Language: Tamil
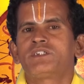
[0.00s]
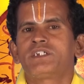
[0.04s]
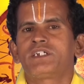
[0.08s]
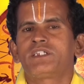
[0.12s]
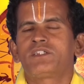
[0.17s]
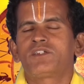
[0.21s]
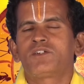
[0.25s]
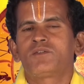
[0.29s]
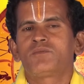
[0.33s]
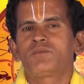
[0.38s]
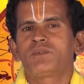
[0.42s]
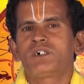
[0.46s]

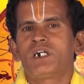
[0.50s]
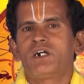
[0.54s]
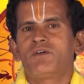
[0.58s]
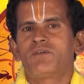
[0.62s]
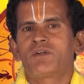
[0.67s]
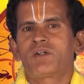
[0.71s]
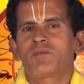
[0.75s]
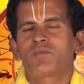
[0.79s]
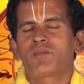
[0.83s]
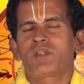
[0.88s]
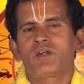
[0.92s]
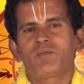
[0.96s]
விஷயத்திலும்
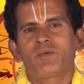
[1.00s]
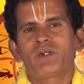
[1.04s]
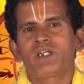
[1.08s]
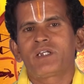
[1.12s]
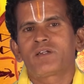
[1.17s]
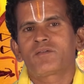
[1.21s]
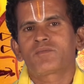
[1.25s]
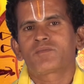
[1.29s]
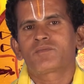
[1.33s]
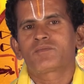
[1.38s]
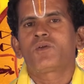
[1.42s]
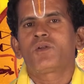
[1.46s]
கவனம் தேவை
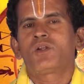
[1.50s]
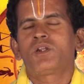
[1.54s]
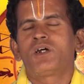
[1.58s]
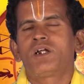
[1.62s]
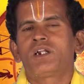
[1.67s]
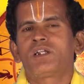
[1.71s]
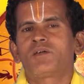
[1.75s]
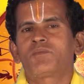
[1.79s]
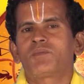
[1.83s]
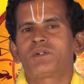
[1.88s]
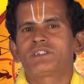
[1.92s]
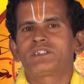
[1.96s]

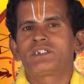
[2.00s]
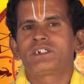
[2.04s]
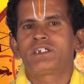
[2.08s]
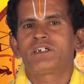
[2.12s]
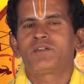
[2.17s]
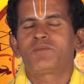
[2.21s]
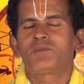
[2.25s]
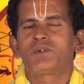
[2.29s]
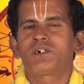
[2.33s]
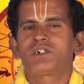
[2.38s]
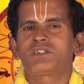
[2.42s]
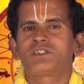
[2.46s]
தொழிலாளர் பிரச்சனை
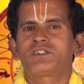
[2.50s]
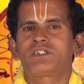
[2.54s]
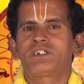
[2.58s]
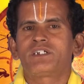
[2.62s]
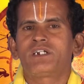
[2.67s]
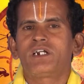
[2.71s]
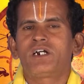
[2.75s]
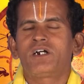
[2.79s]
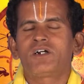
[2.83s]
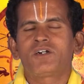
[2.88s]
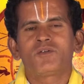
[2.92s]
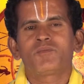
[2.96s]
ஏற்பட்டு
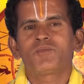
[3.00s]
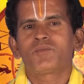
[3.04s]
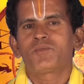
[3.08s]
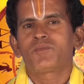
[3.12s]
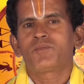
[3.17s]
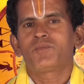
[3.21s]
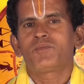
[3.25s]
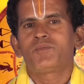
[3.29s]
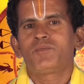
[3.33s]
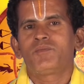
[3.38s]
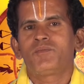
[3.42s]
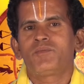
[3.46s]
சரியாகும்
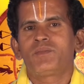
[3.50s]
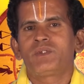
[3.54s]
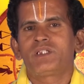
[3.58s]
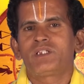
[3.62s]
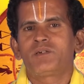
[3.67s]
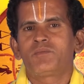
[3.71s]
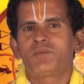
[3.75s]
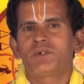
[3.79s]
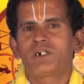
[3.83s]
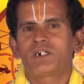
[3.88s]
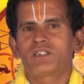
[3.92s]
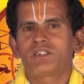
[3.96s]

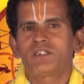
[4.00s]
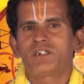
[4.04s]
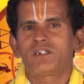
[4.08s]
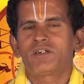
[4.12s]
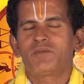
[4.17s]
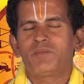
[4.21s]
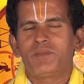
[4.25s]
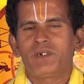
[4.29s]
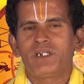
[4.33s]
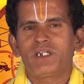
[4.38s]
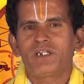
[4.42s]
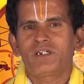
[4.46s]
மிதமான
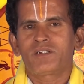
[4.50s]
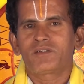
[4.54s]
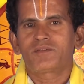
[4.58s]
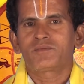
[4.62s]
தினமே